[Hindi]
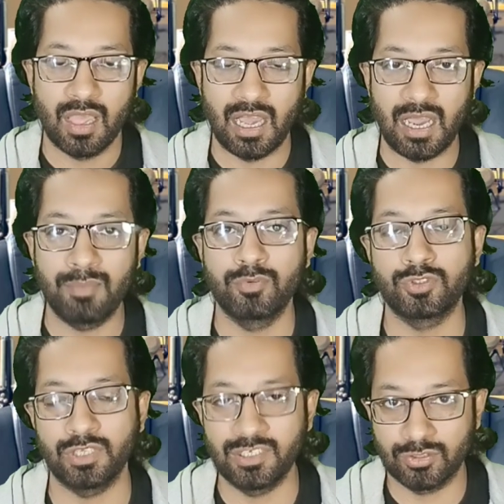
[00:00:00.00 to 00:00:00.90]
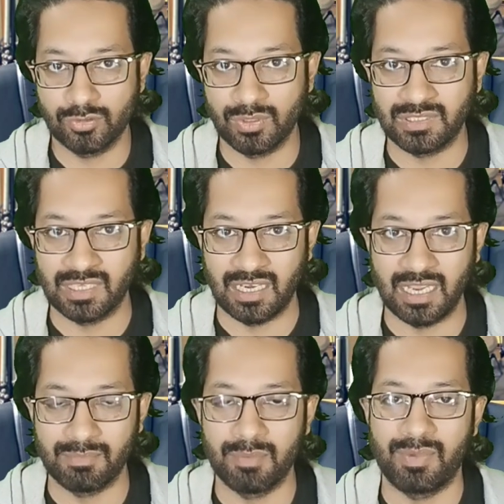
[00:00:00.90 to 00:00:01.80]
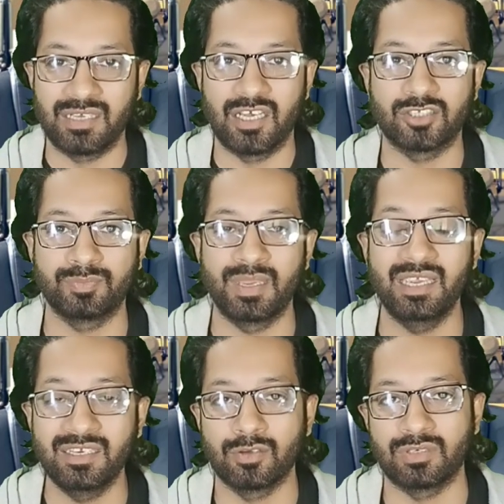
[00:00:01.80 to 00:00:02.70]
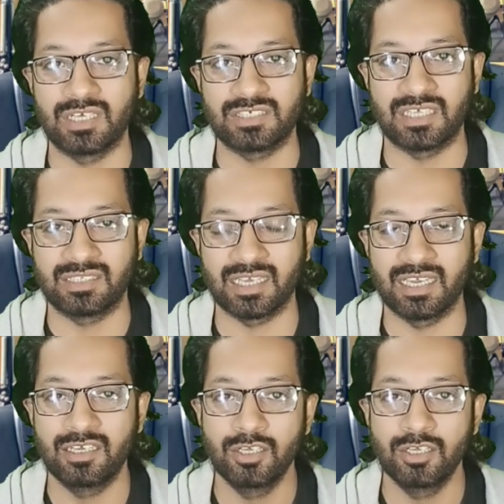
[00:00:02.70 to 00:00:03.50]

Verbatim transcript: आप उस इस सूरत हाल में बाइनास में इन होना चाहते हैं